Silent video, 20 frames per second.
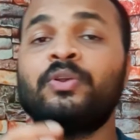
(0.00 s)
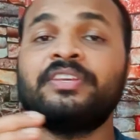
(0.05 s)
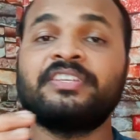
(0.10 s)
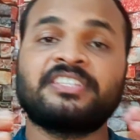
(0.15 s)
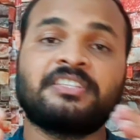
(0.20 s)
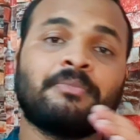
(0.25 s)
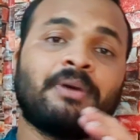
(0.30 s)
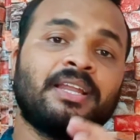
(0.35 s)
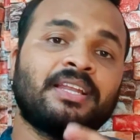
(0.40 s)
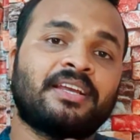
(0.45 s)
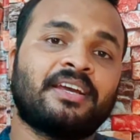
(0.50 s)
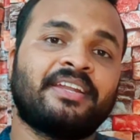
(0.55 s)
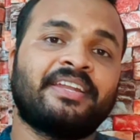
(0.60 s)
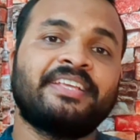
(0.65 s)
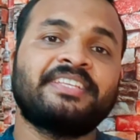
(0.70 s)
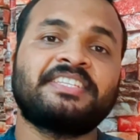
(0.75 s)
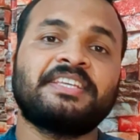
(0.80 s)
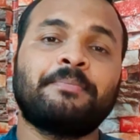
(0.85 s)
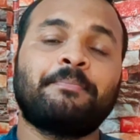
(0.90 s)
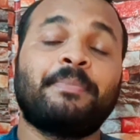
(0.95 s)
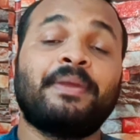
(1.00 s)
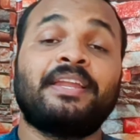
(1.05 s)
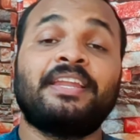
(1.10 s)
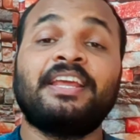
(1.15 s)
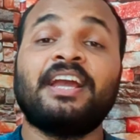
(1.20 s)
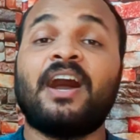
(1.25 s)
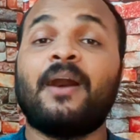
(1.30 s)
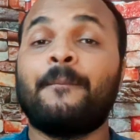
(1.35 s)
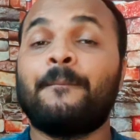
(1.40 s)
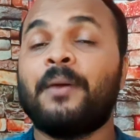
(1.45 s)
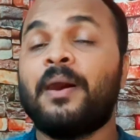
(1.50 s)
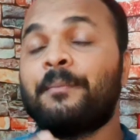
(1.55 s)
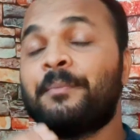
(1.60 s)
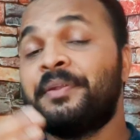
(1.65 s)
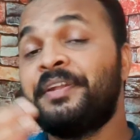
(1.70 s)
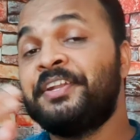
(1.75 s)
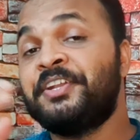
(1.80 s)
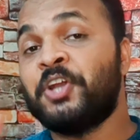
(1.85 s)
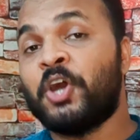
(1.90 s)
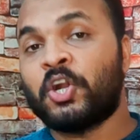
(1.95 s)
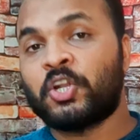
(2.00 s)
को इस्तेमाल करने से पहले आप अपनी